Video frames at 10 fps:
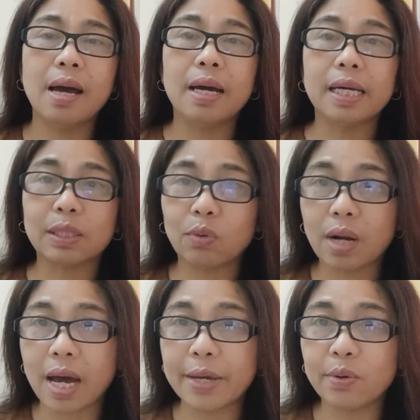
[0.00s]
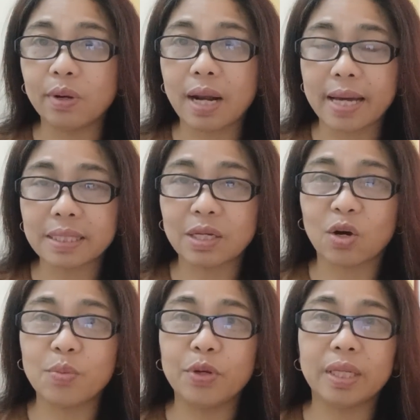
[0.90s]
ito na yung last na
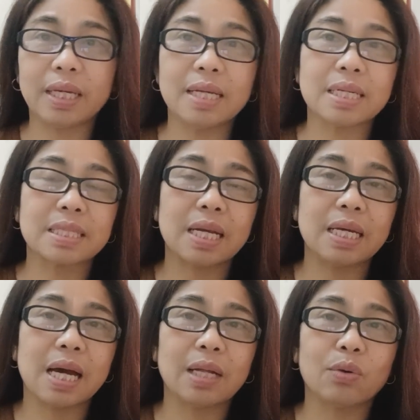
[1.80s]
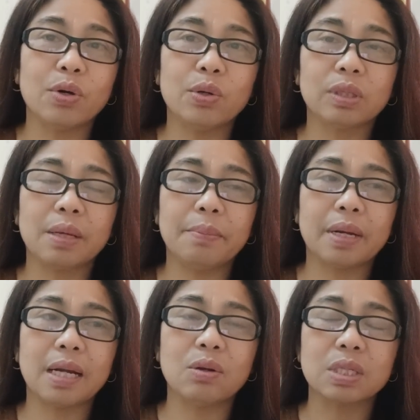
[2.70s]
community na sasalihan ko yung team
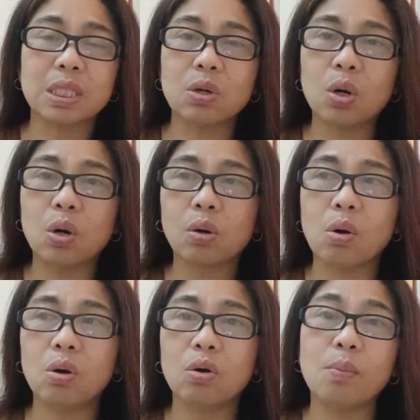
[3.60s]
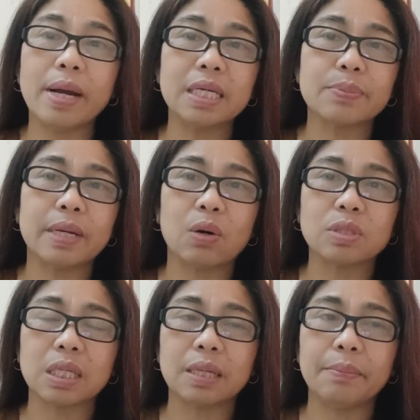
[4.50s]
birador. Siguro kung umalis man ako
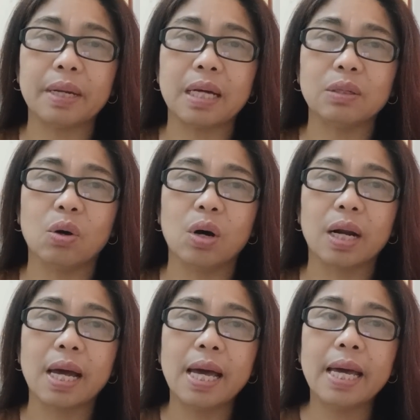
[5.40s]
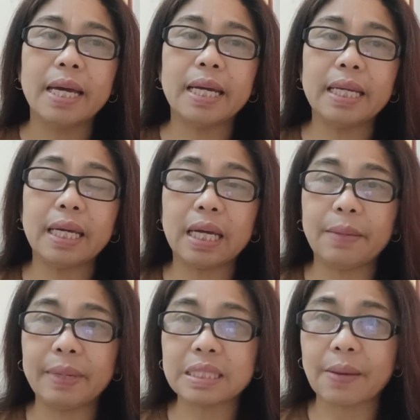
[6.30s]
sa team birador, hindi
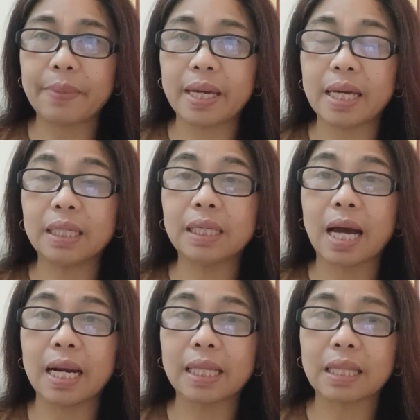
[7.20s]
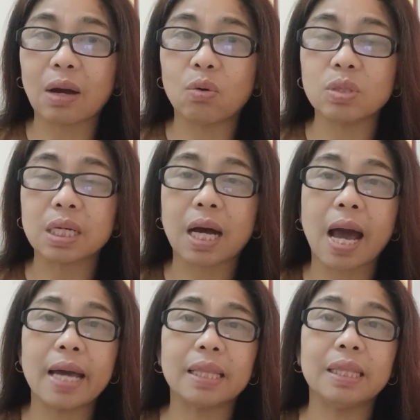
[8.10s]
ibig sabihin galit ako sa
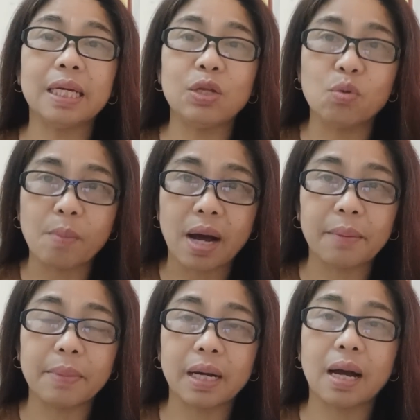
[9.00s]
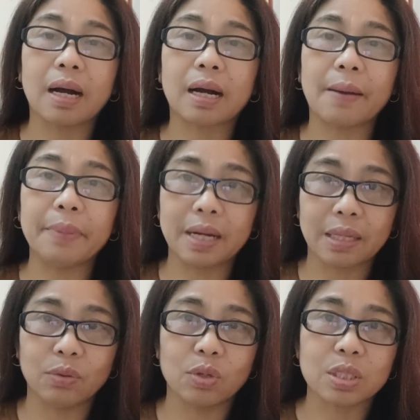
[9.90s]
kahit ninumang mga
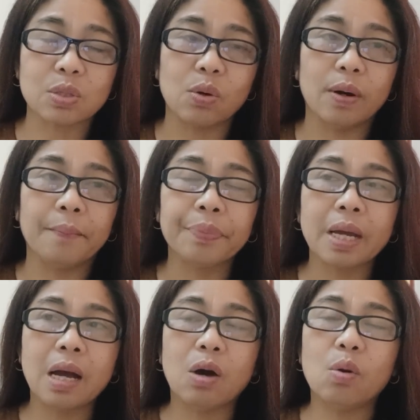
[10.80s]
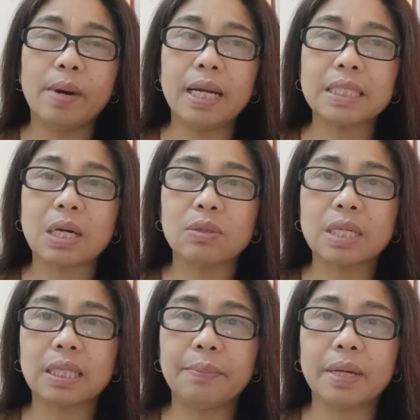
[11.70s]
kabiradors ko. Umalis ako
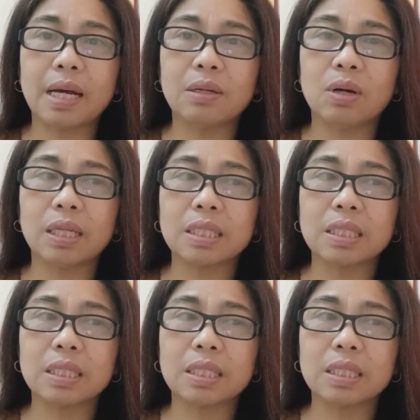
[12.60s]
sa team birador, it